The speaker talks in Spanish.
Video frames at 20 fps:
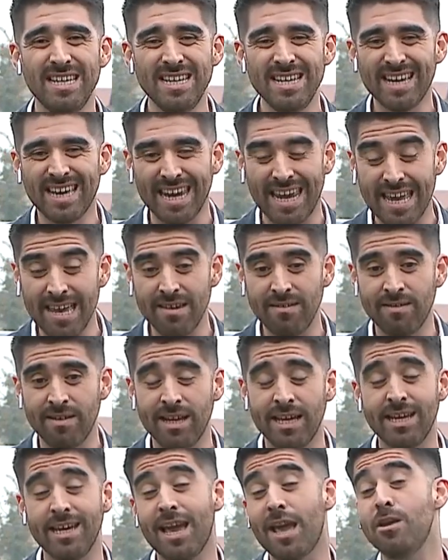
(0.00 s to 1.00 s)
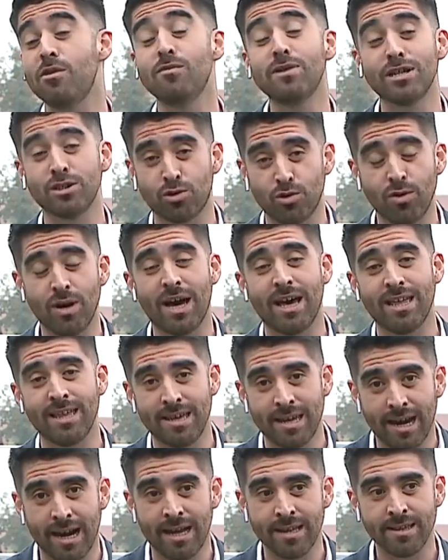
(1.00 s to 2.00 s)
increíble en una ciudad,
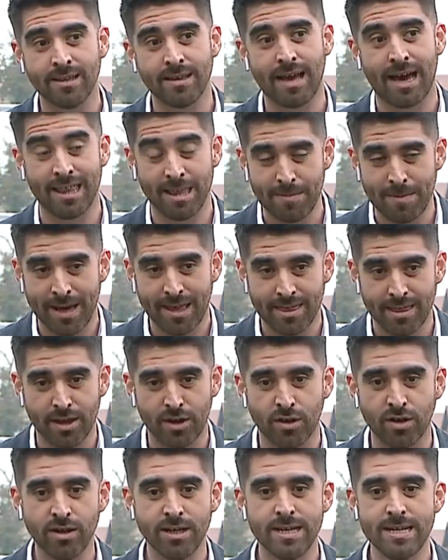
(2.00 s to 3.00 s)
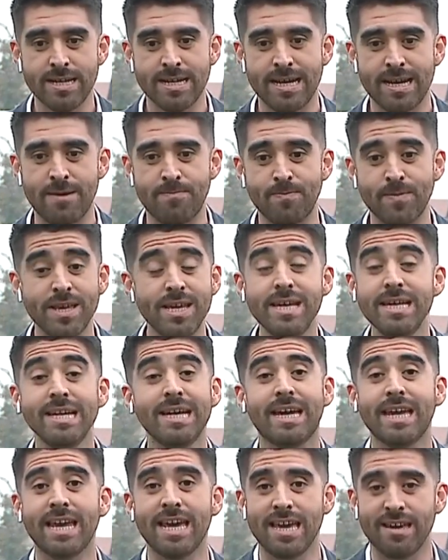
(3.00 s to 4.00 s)
diga, además digo, em,
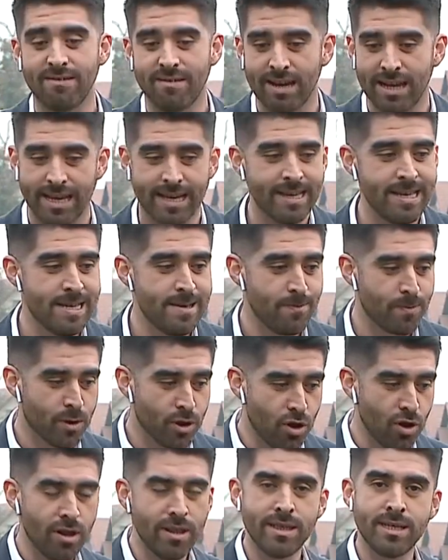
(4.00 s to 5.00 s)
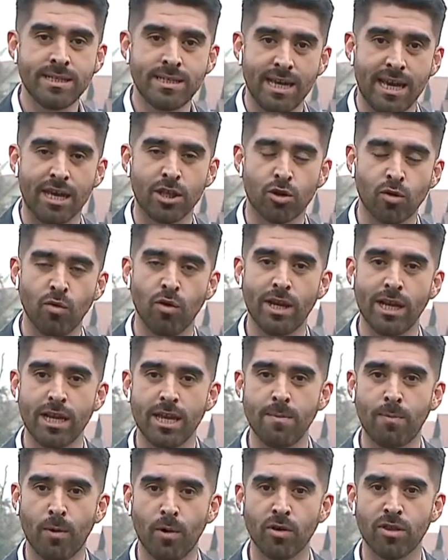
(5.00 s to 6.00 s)
increíble. Yo les decía, estuvo el
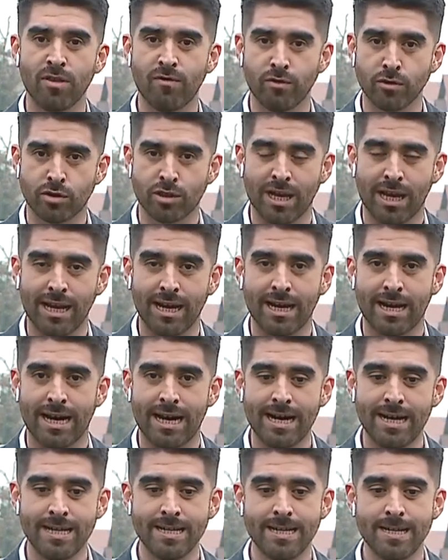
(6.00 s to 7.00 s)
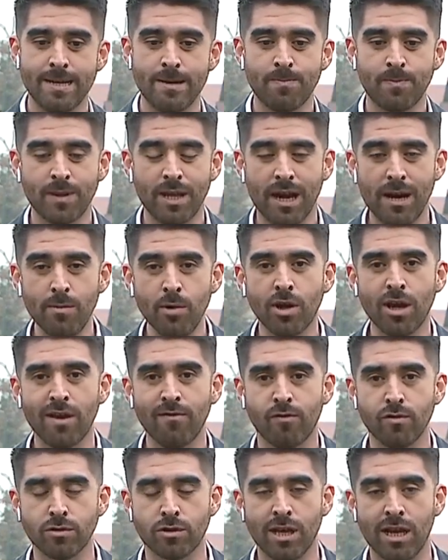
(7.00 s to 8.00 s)
equipo de futsal acá. Digamos que
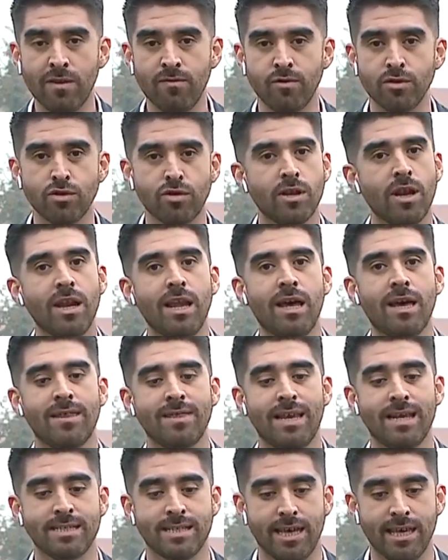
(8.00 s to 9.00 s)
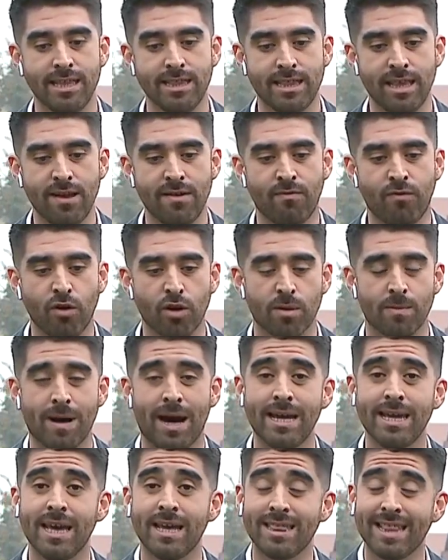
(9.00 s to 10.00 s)
el futsal funciona de la siguiente
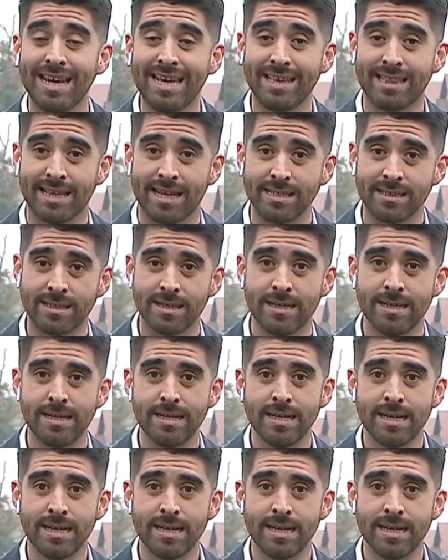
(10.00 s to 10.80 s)
forma. Hay atletas